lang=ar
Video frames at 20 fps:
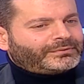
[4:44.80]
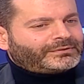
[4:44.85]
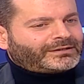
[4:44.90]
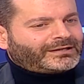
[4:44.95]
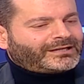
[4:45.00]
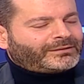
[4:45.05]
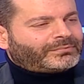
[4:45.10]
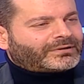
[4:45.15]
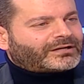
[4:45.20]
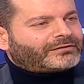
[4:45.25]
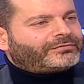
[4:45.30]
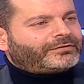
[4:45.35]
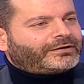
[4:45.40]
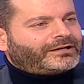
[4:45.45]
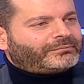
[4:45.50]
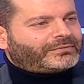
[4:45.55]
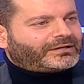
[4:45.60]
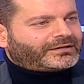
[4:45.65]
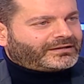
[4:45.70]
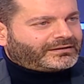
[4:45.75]
طلب رفع
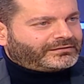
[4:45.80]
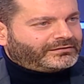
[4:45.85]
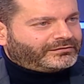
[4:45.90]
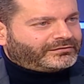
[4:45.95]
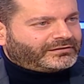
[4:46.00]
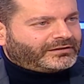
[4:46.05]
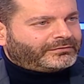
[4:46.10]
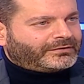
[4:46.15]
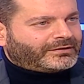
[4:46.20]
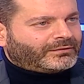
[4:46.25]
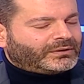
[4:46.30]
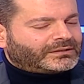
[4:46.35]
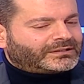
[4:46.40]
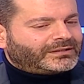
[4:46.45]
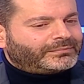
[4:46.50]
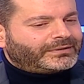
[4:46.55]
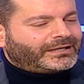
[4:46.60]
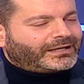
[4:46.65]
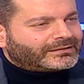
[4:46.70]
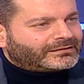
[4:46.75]
المنع عن السفر وقتها
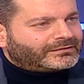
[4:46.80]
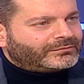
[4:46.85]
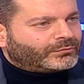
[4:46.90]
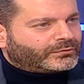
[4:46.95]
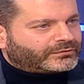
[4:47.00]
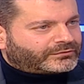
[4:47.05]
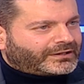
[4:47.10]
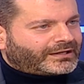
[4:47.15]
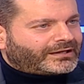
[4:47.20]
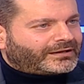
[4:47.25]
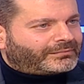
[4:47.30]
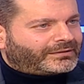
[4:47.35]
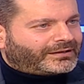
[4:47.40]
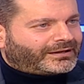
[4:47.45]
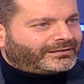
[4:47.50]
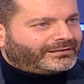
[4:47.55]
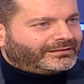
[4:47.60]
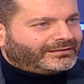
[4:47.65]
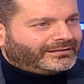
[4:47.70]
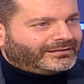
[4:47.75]
بيقدموا صاحب
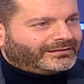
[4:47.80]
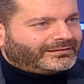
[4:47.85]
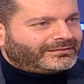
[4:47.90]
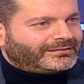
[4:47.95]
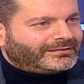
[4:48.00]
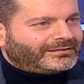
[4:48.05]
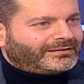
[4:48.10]
العلاقه